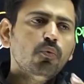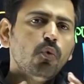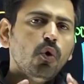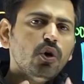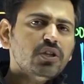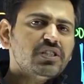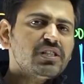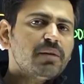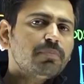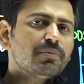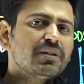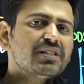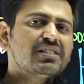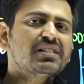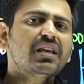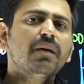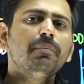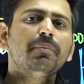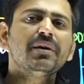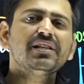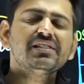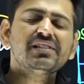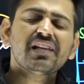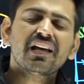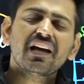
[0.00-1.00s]
वो चैप्टर्स के
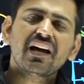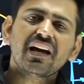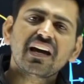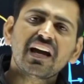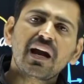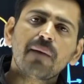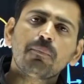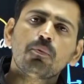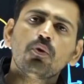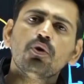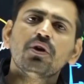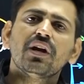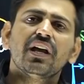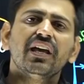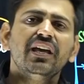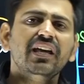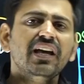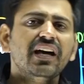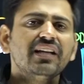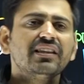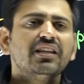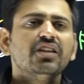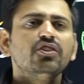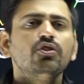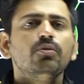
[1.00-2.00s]
बेसिक अगर आपको नहीं
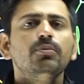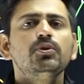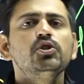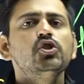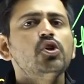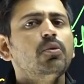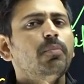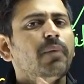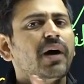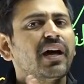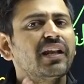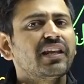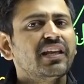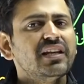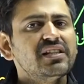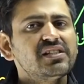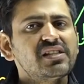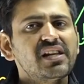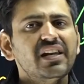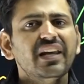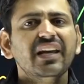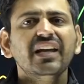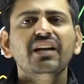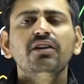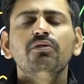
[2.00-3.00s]
आते तो बच्चों मान के
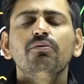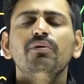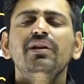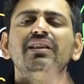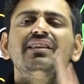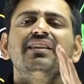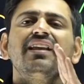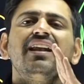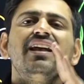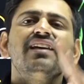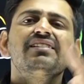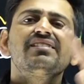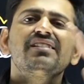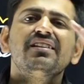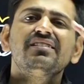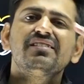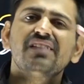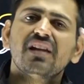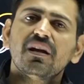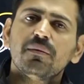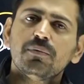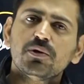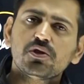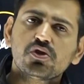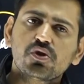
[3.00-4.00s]
चलिए कि ट्वेल्थ क्लास का
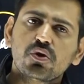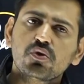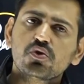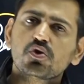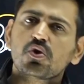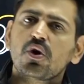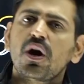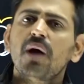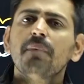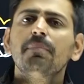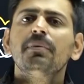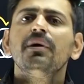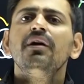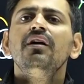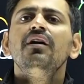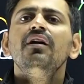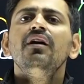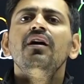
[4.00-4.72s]
सिलेबस जो उसको आप